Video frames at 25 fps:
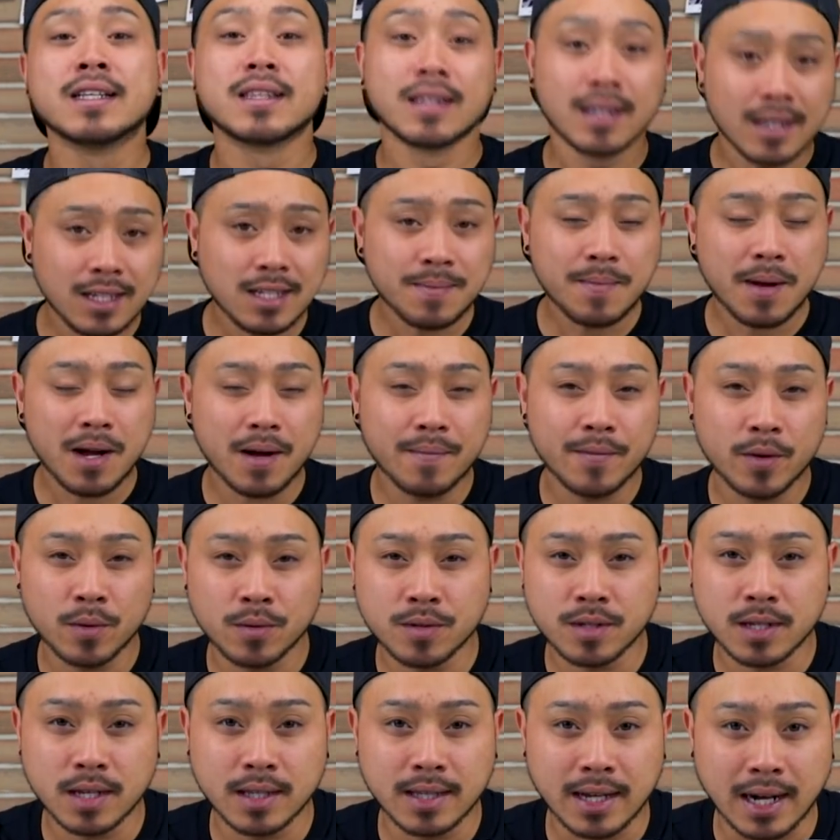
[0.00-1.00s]
Diesmal haben wir
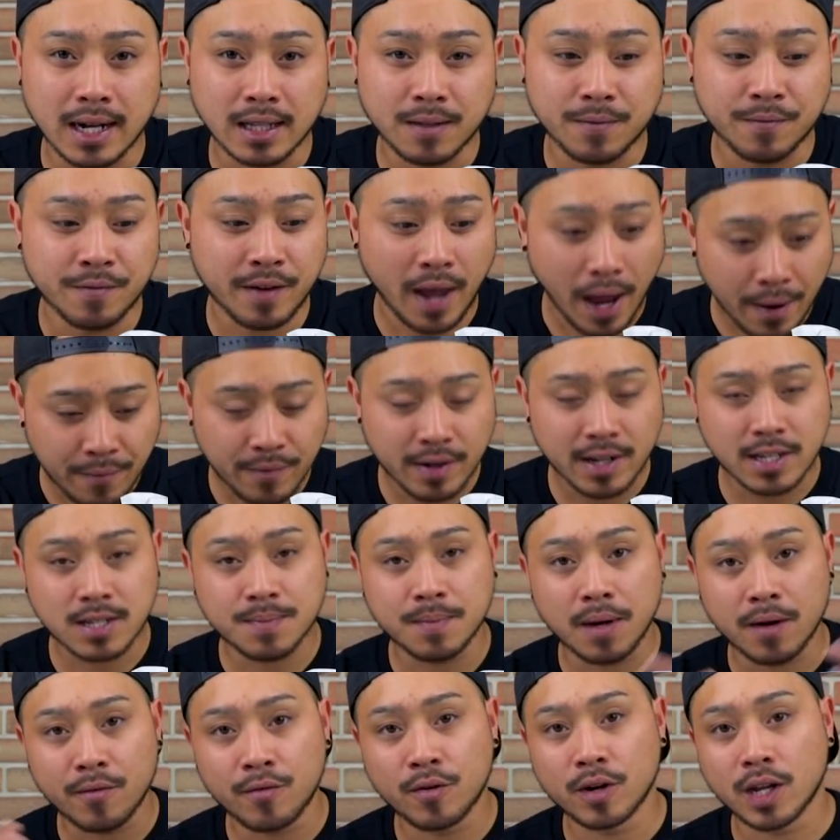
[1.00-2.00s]
uns gedacht, werden wir das
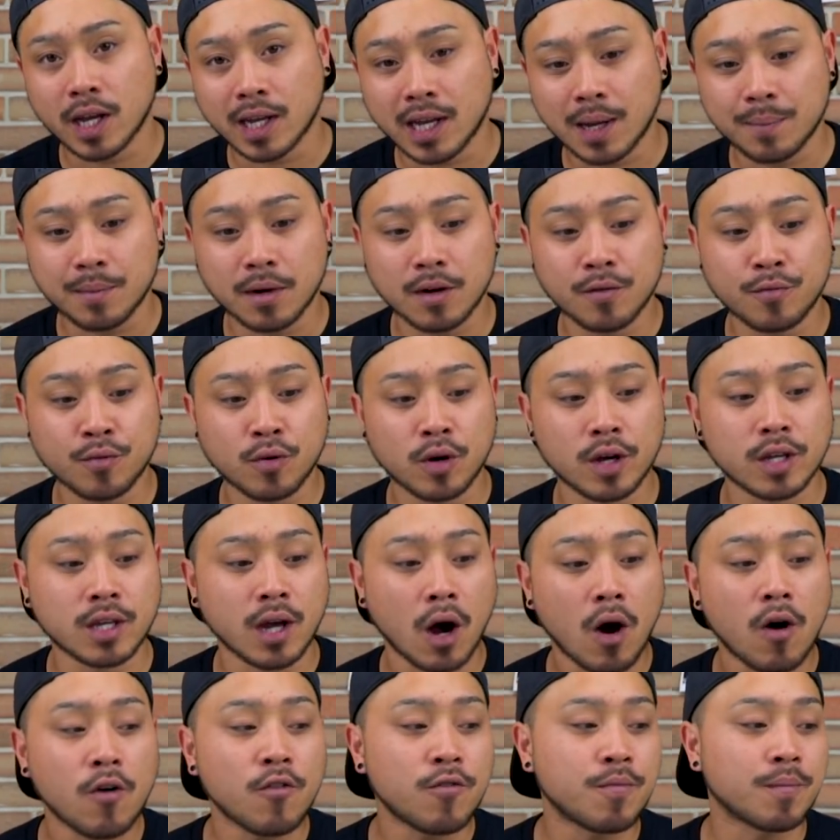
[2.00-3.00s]
mal vor der Kamera für
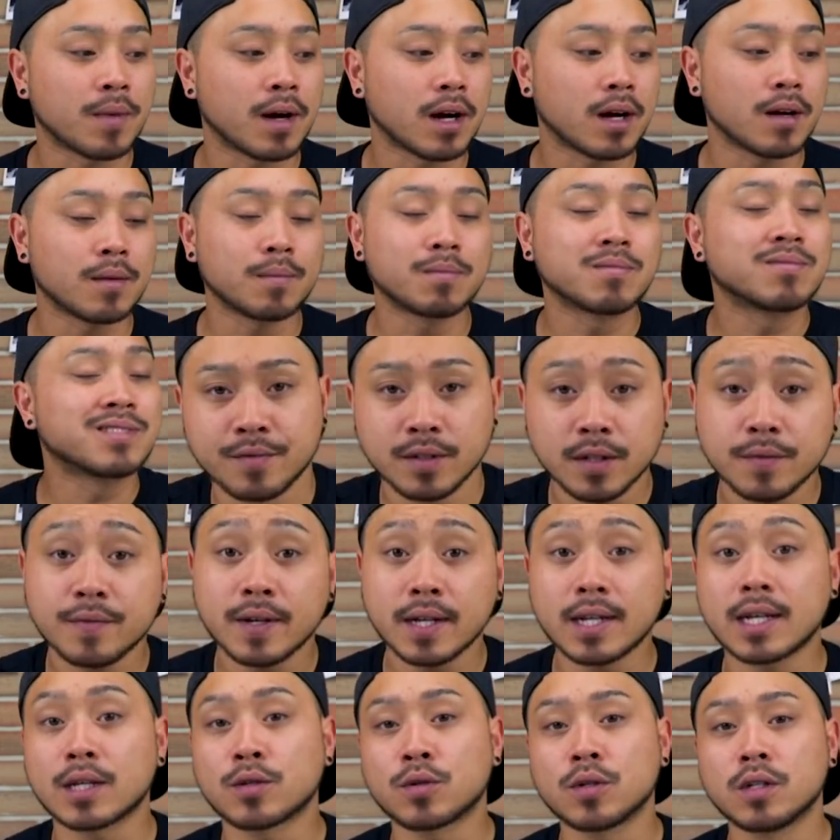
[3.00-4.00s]
euch aufmachen. Wir
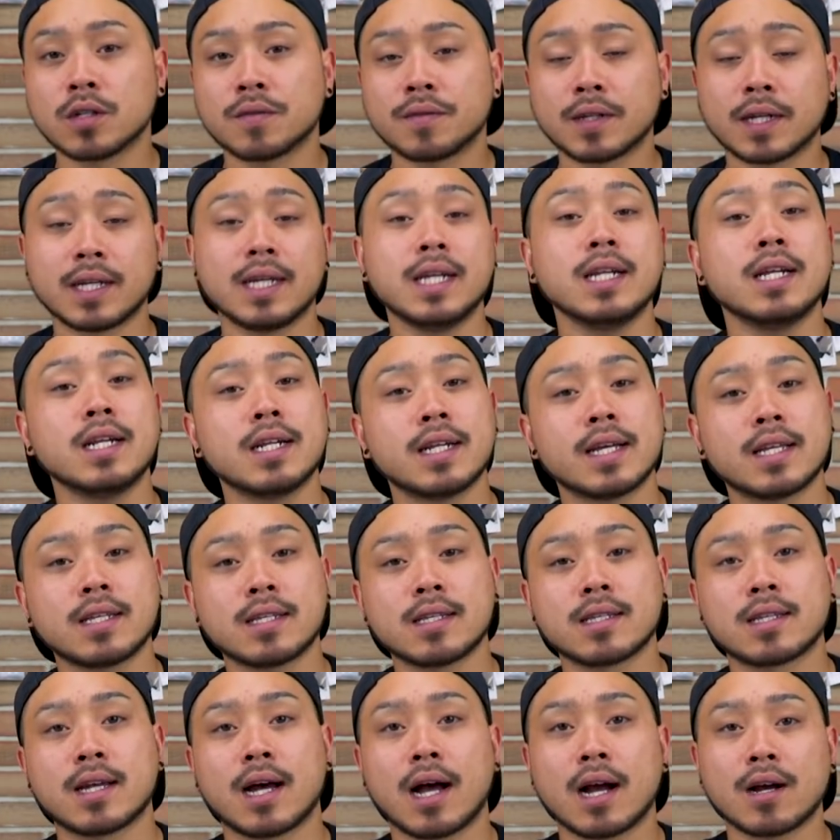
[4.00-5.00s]
werden natürlich wieder in den
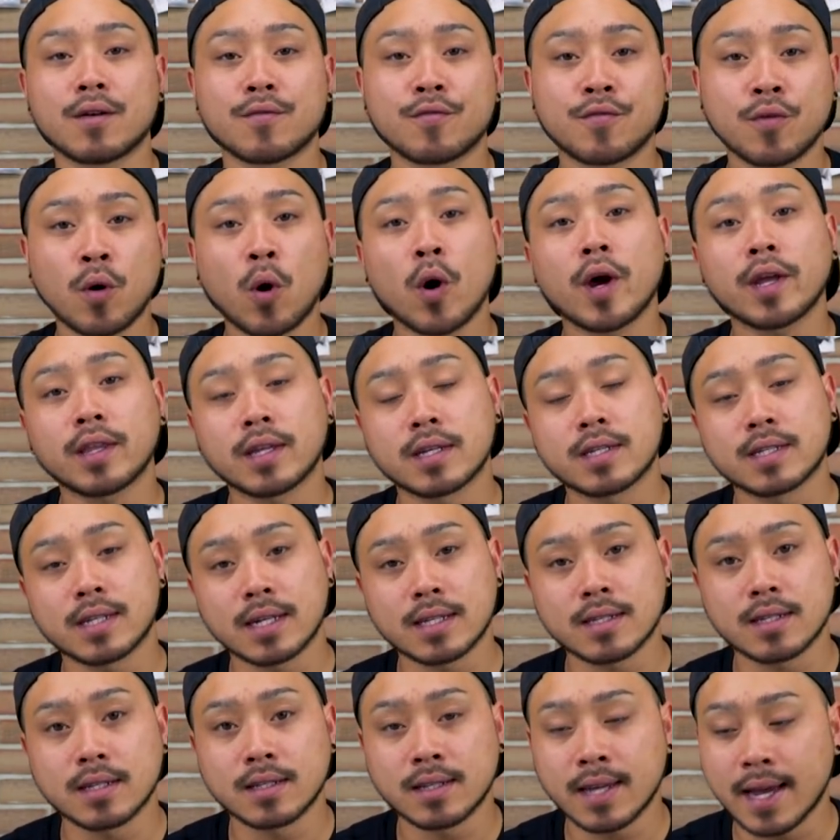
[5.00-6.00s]
nächsten Tagen für euch das
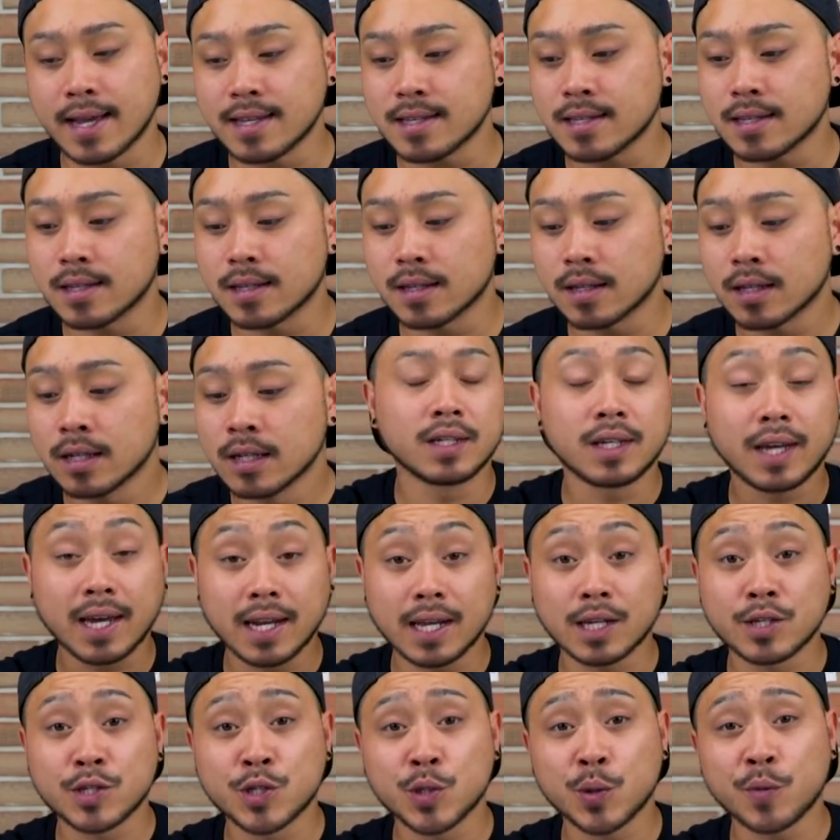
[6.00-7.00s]
Ganze testen. Die
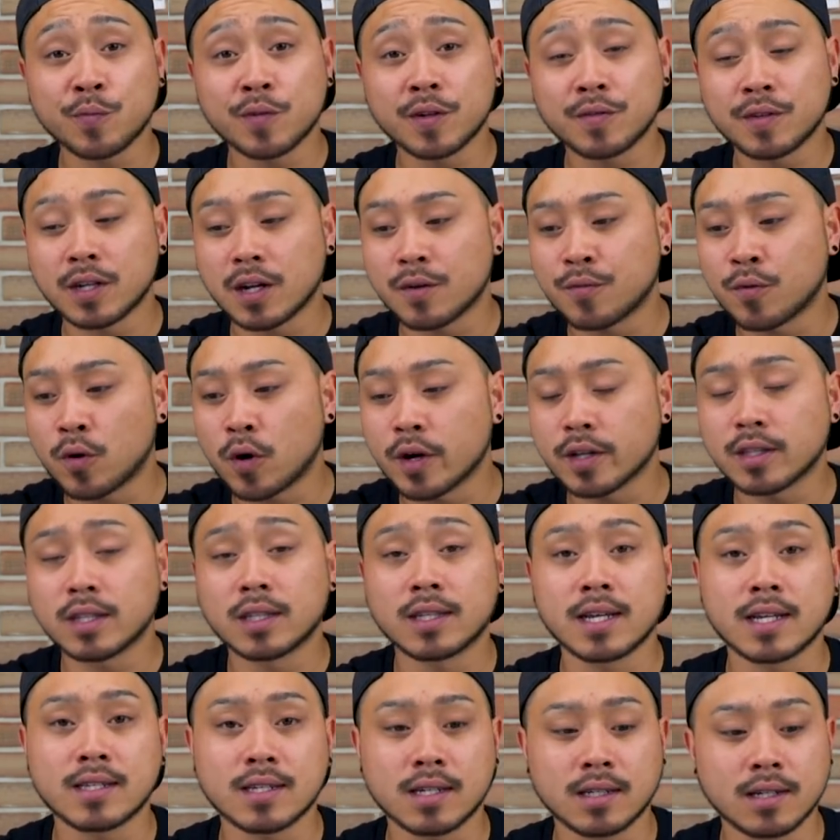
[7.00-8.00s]
Redaktion wird wieder für euch die
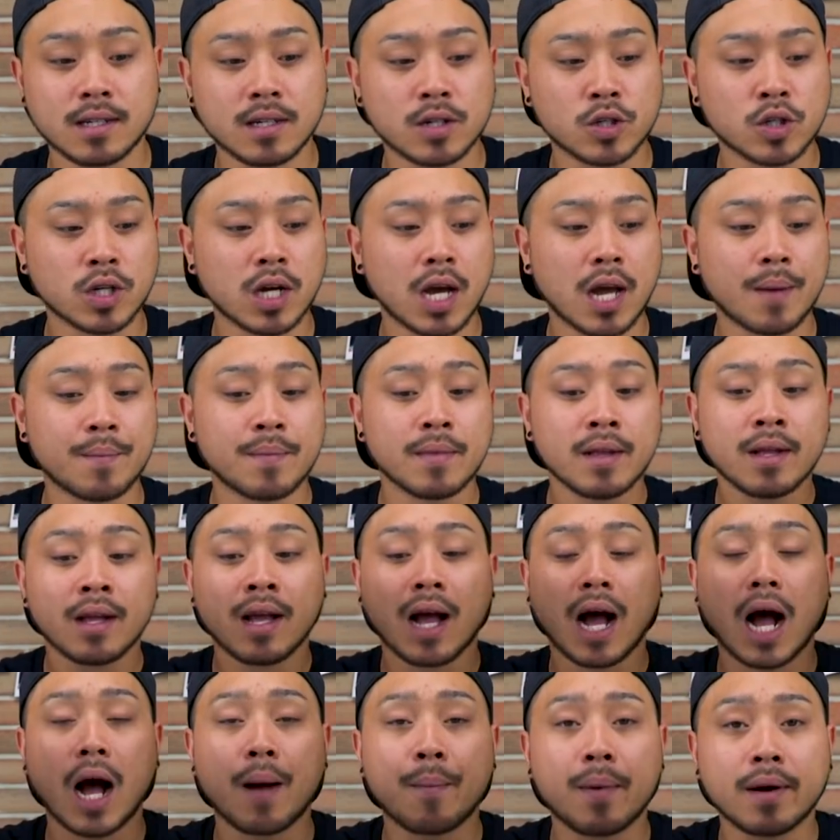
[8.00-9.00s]
Testartikel schreiben,
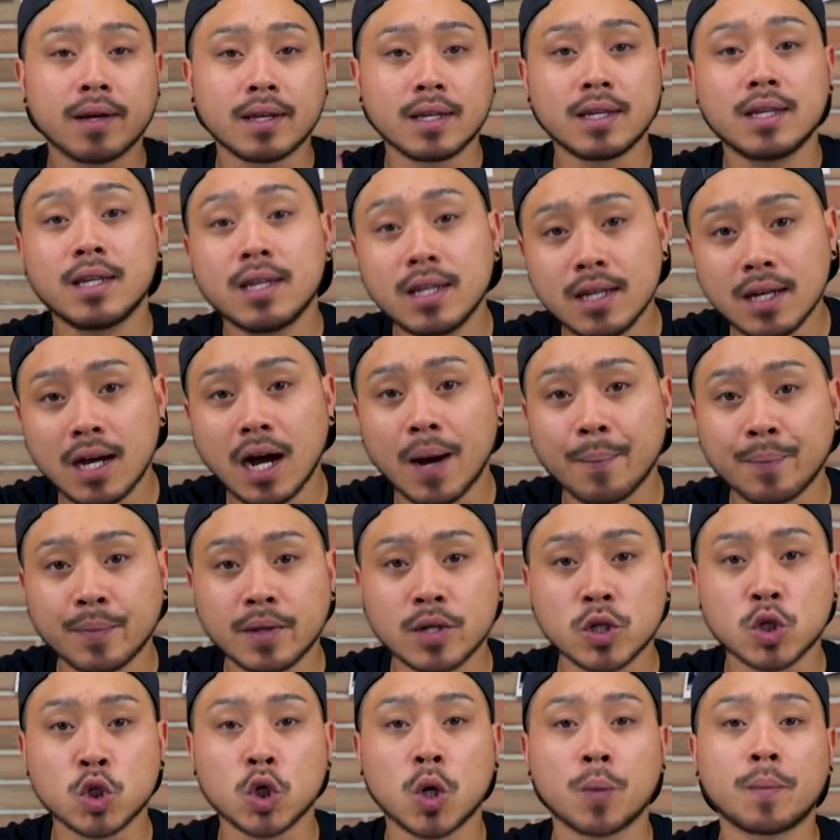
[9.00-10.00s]
aber hier habt
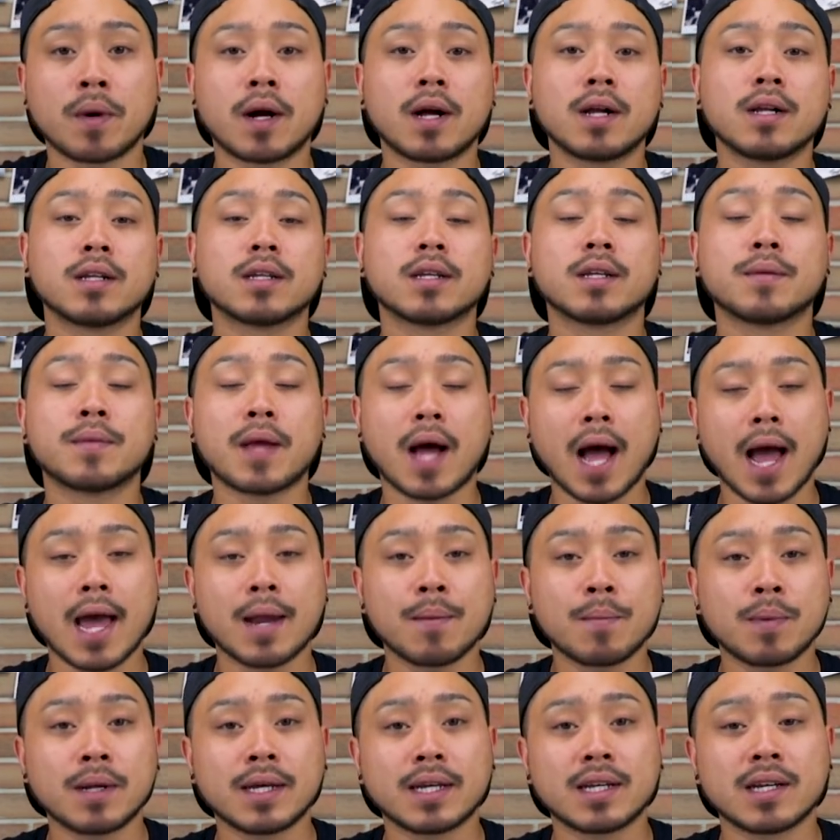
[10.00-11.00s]
ihr schon mal den
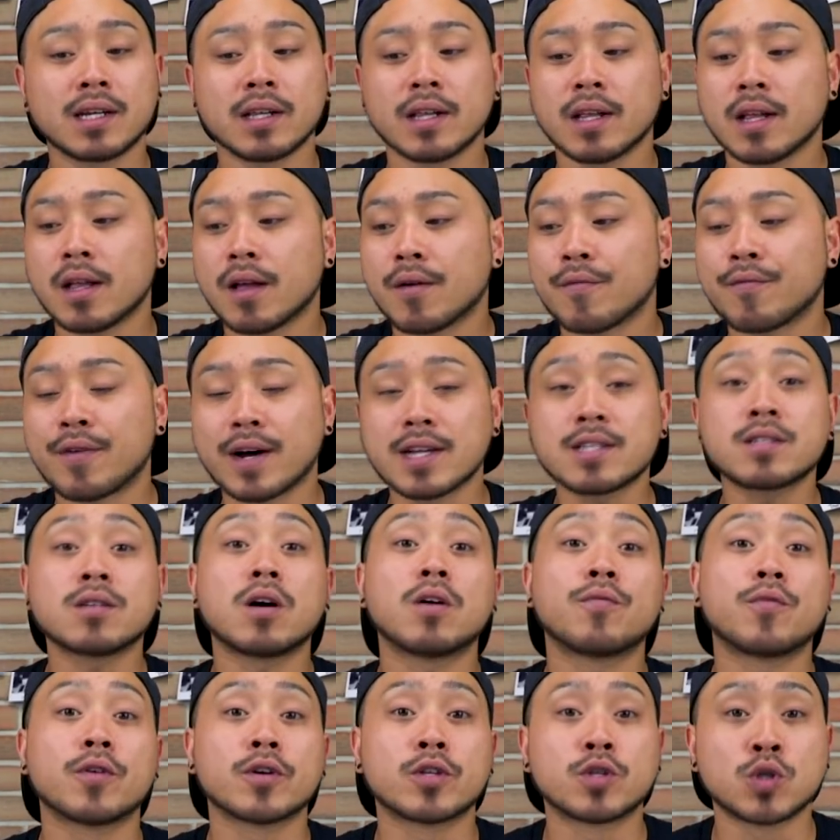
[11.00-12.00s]
Einblick, was
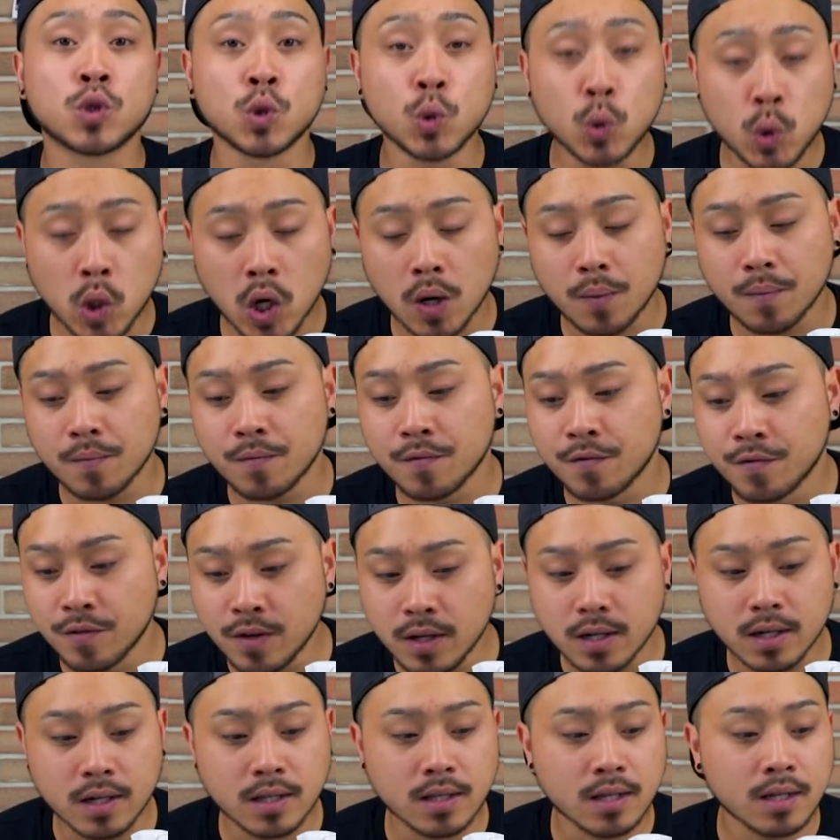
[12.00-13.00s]
auf euch zukommen
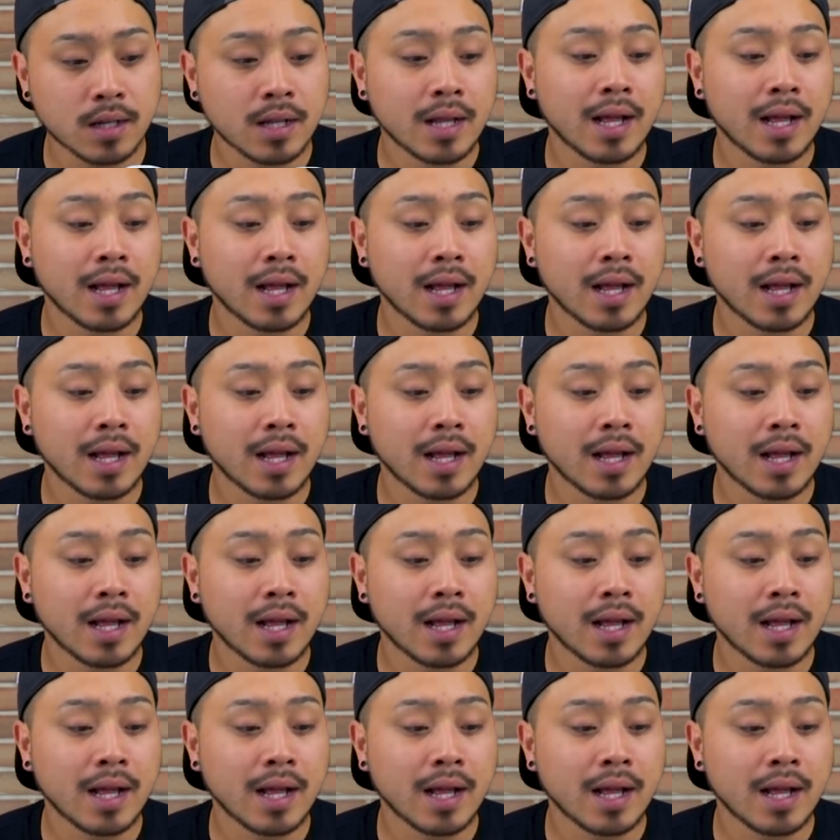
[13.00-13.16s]
wird.